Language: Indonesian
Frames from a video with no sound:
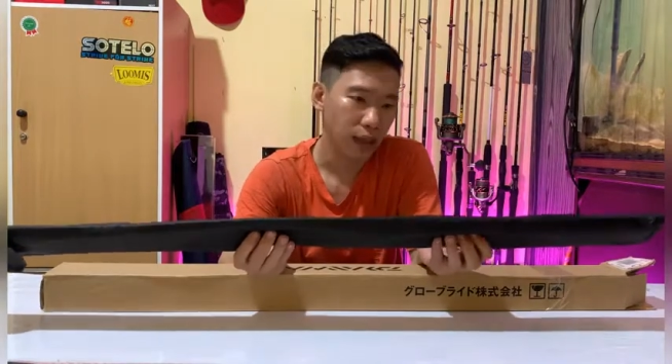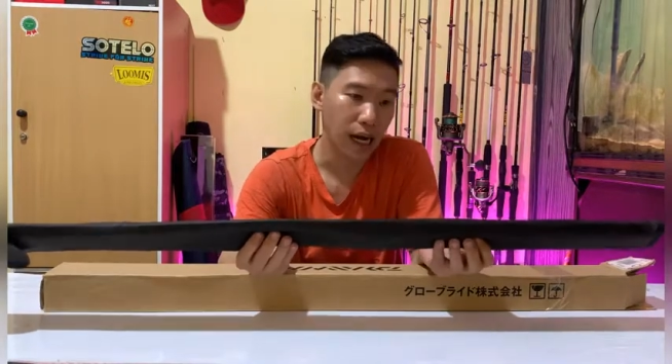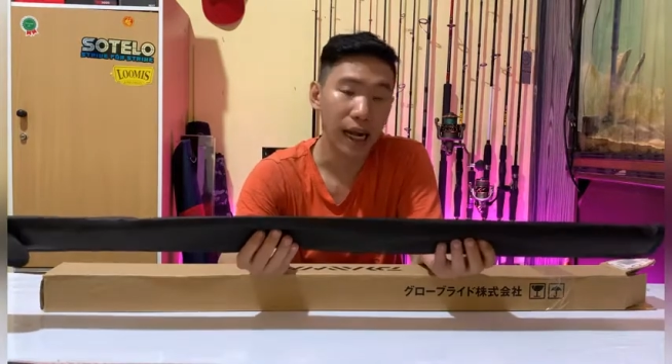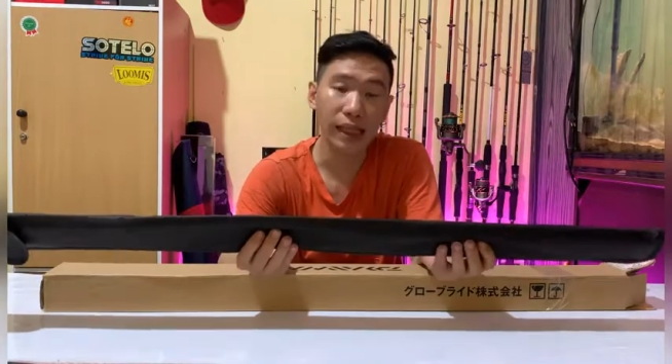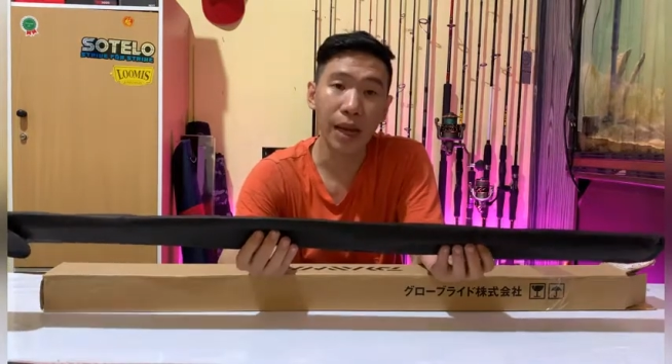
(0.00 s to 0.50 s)

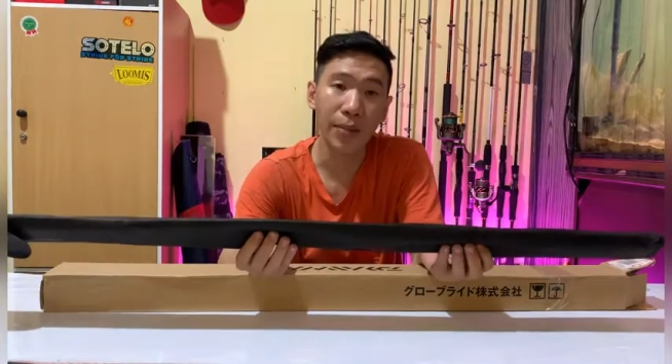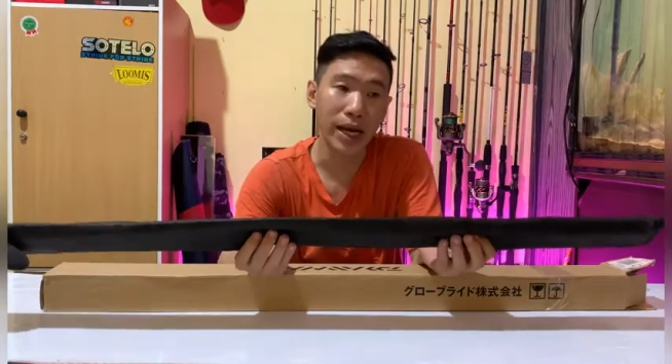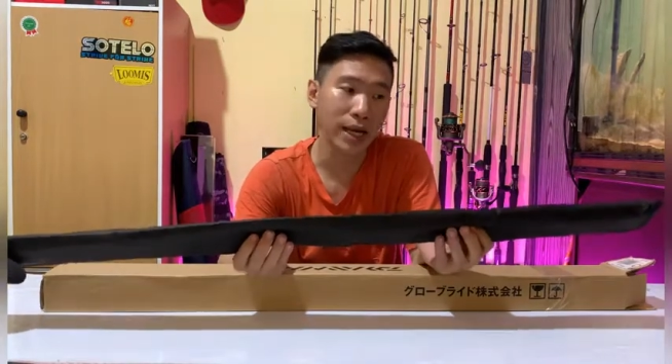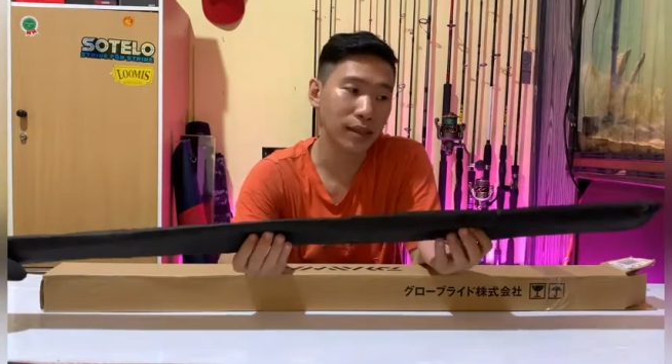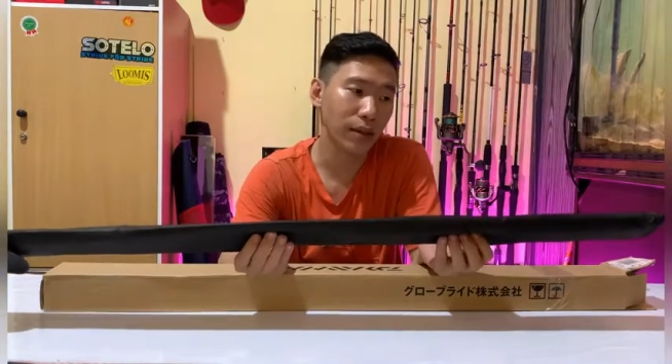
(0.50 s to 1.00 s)

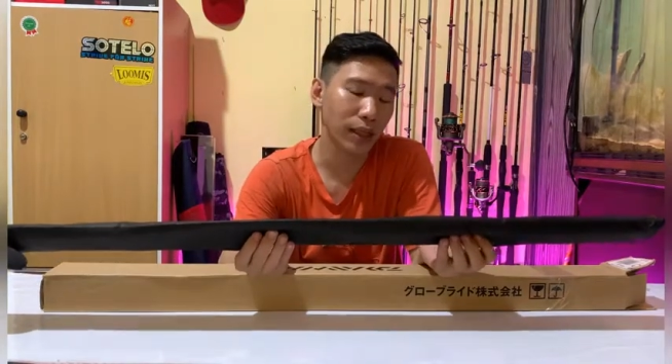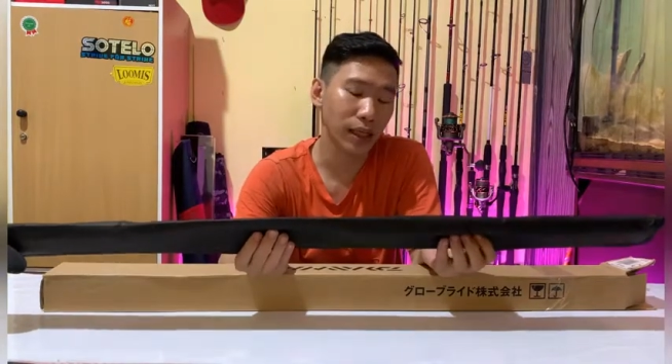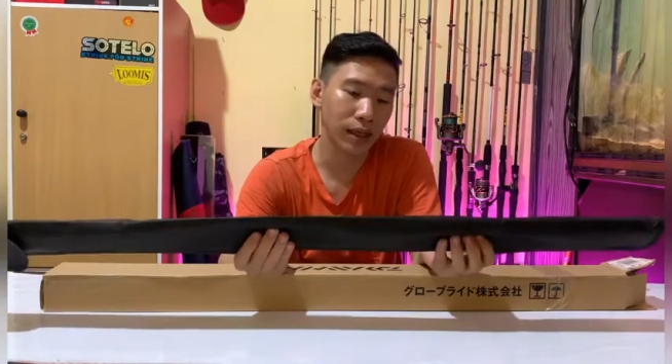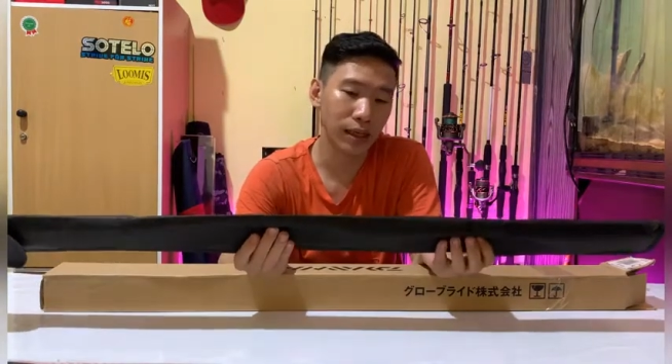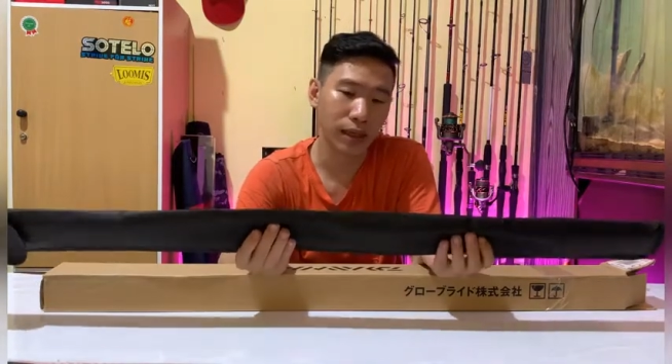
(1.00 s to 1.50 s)
Galatama ya
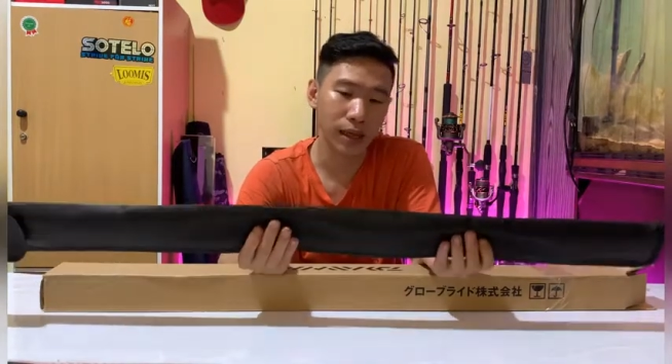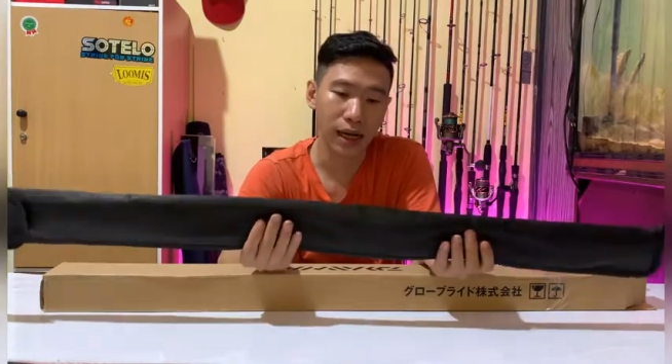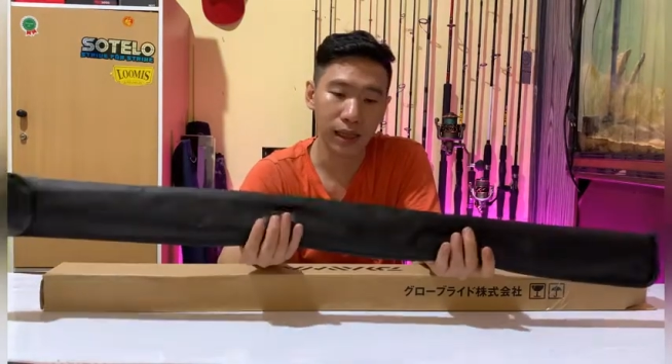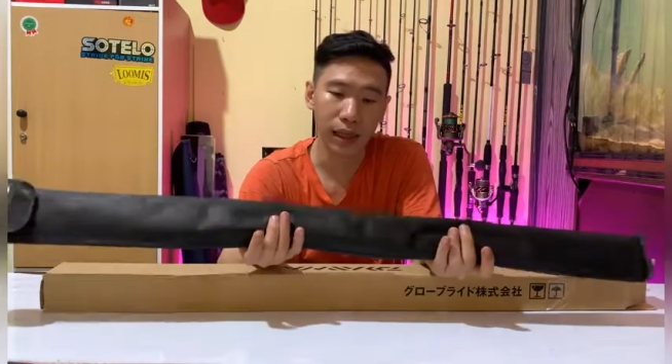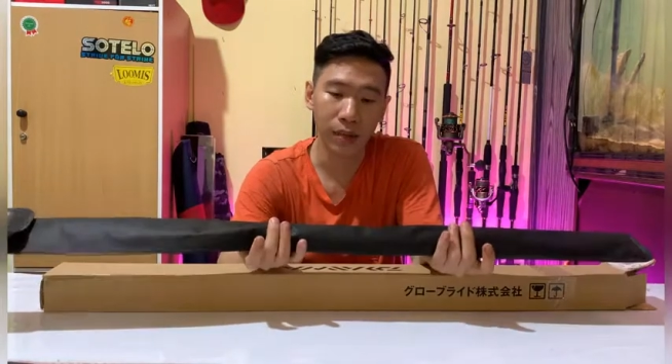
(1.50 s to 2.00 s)
sahabat angler
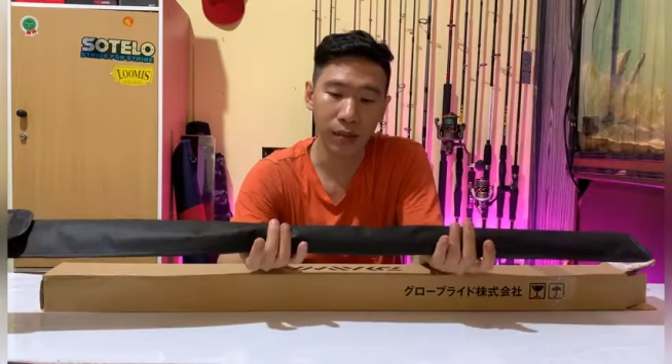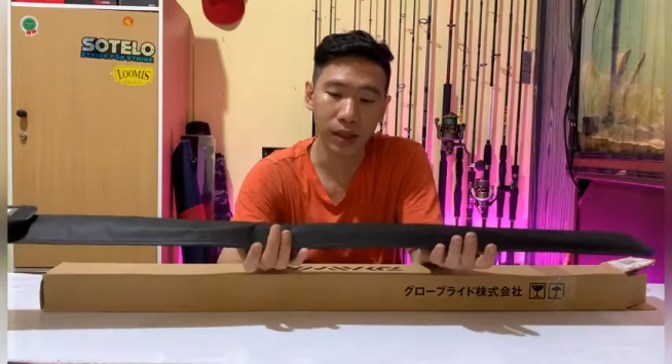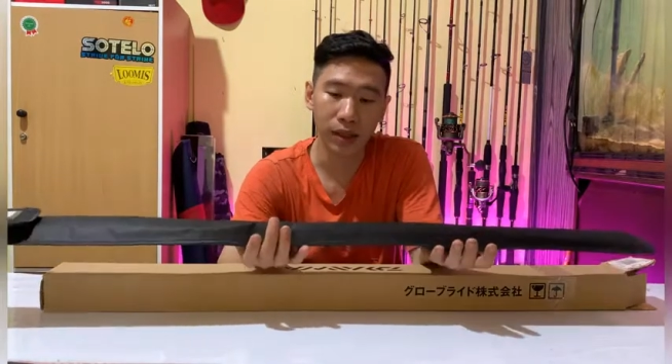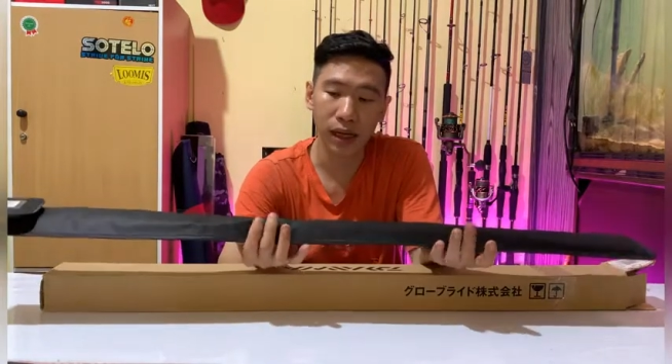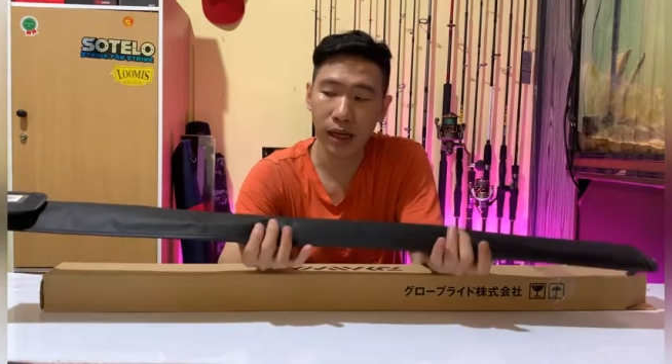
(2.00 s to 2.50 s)
Galatama
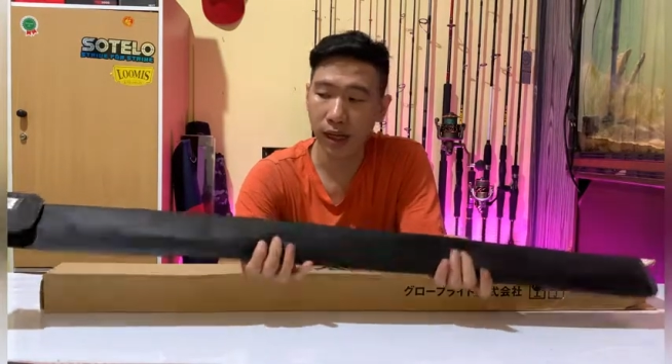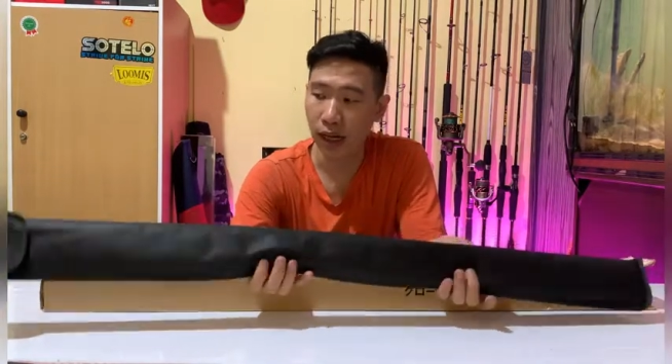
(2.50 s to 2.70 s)
bisa